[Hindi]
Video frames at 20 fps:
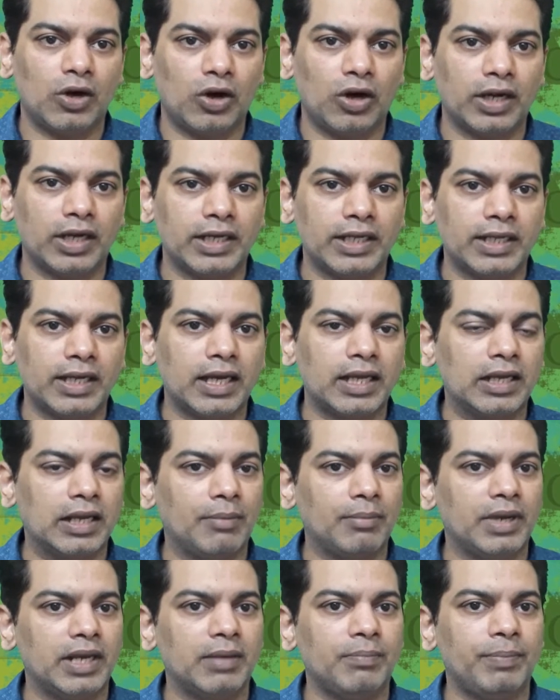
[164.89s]
और लिया ना
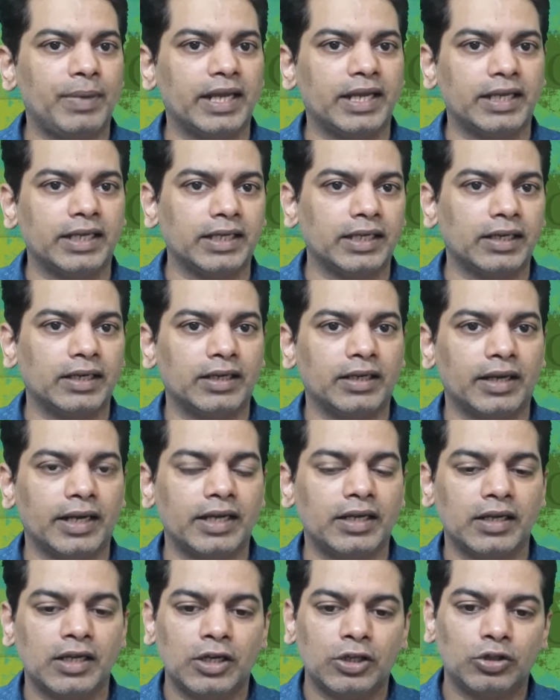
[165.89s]
मैंने पे किया
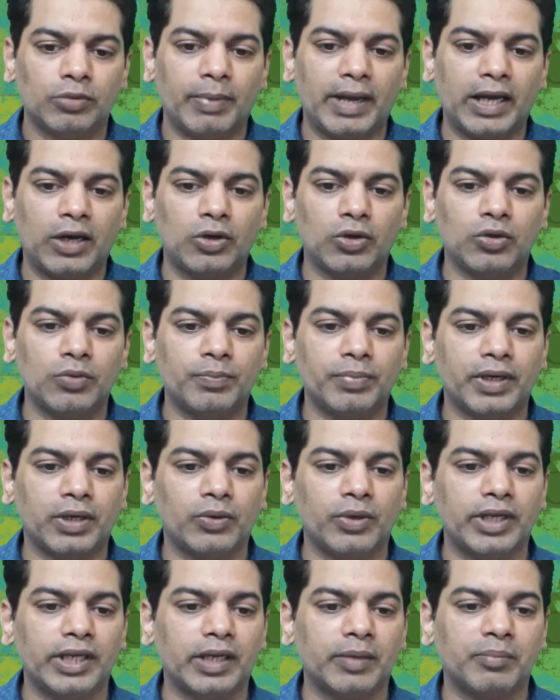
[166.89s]
राइट तो बैंक लोन पर
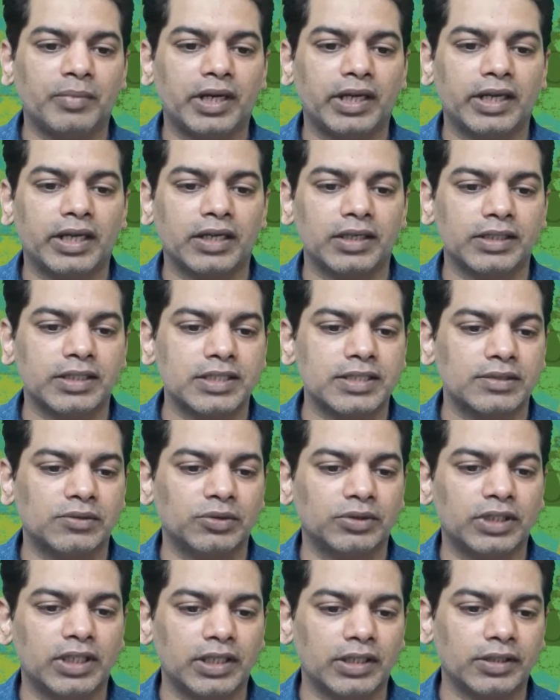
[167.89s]
कोई टिक मार्क करने की
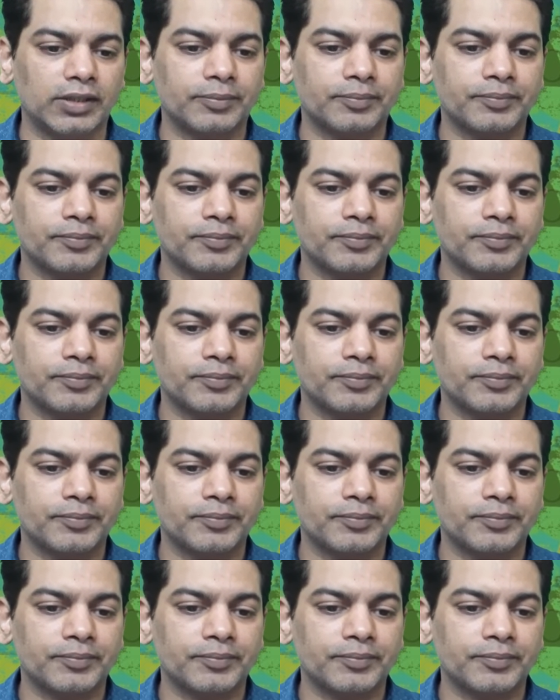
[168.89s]
ज़रूरत नहीं है